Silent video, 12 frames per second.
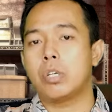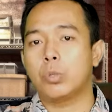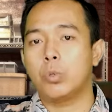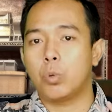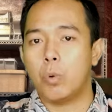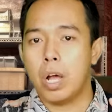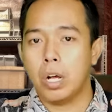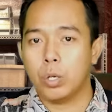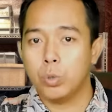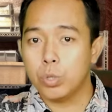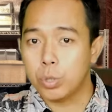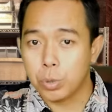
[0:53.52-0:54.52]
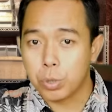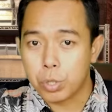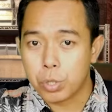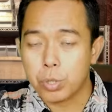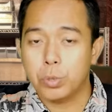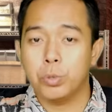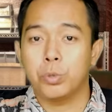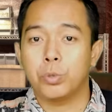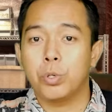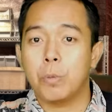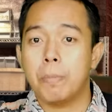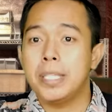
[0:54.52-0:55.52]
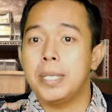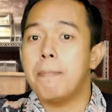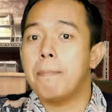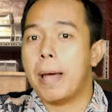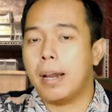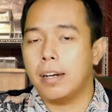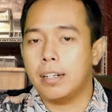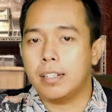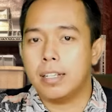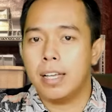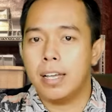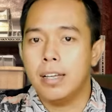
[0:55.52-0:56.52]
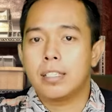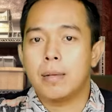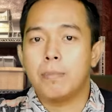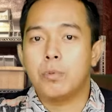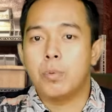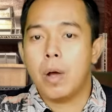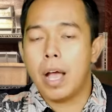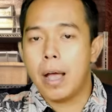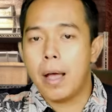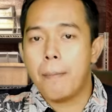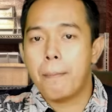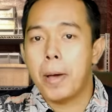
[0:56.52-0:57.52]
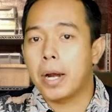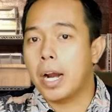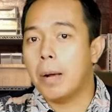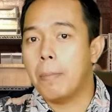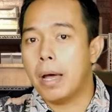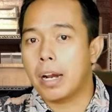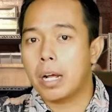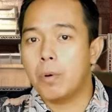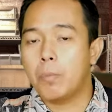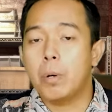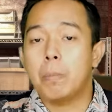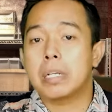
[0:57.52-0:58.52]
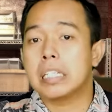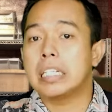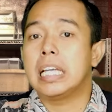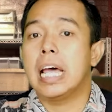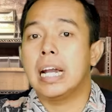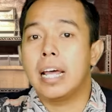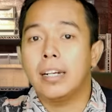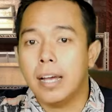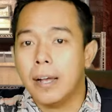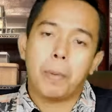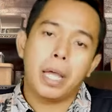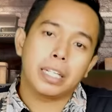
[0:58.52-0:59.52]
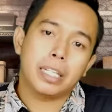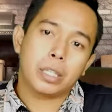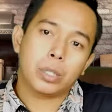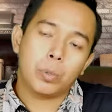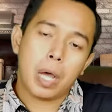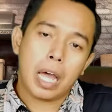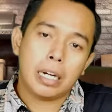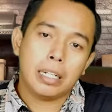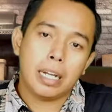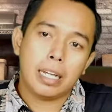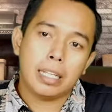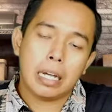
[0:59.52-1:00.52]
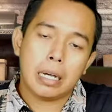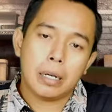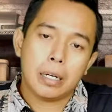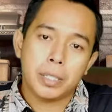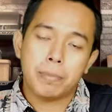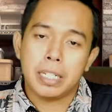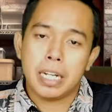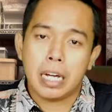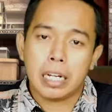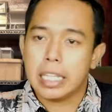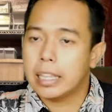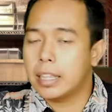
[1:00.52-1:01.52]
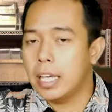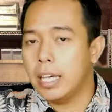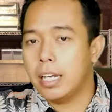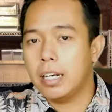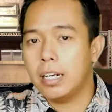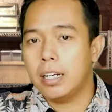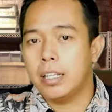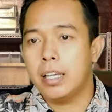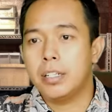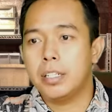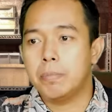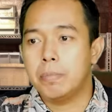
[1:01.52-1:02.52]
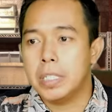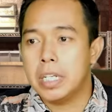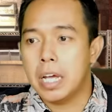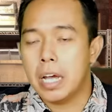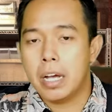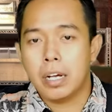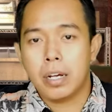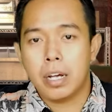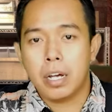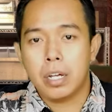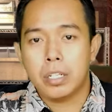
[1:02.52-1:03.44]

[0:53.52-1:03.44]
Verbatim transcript: satu ruang khusus untuk menyimpan ya semua barang-barang maupun persediaan Anda. Baik itu Anda yang di bidang retail ya, di bidang uh,